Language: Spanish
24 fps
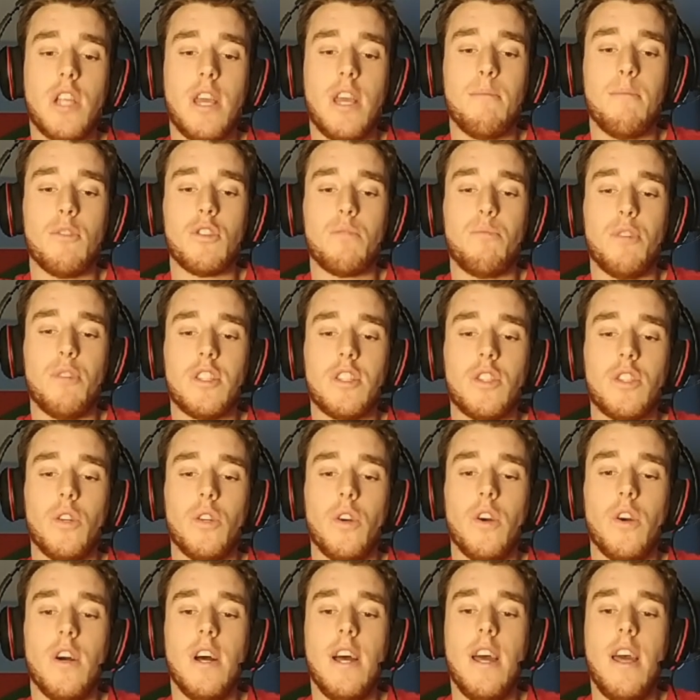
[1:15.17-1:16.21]
hemos
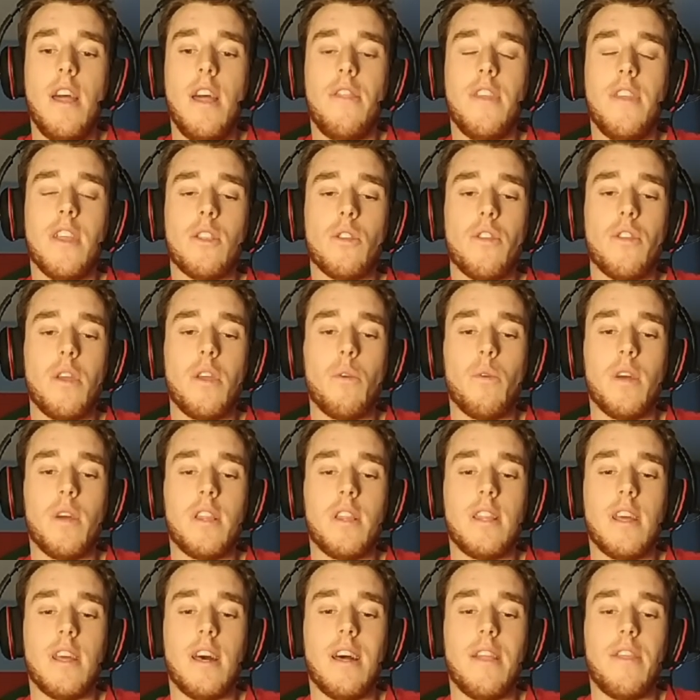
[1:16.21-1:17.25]
puesto
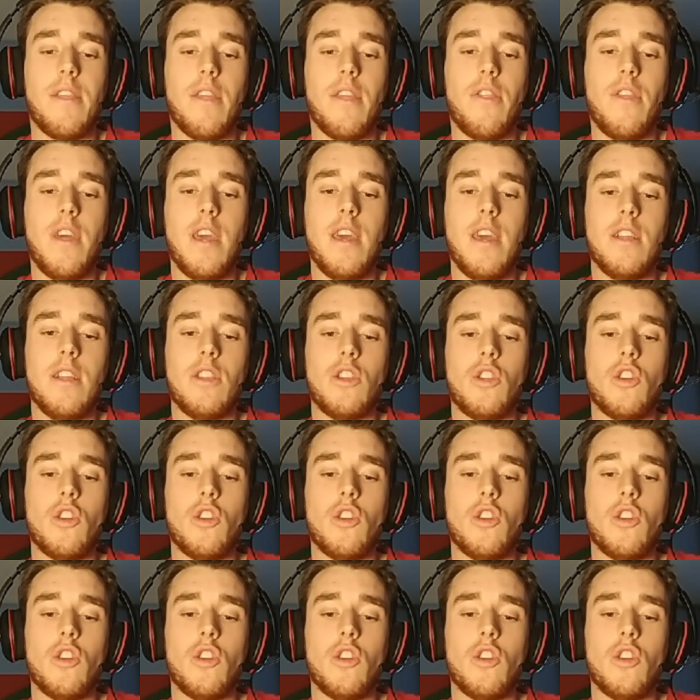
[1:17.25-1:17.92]
150 CC,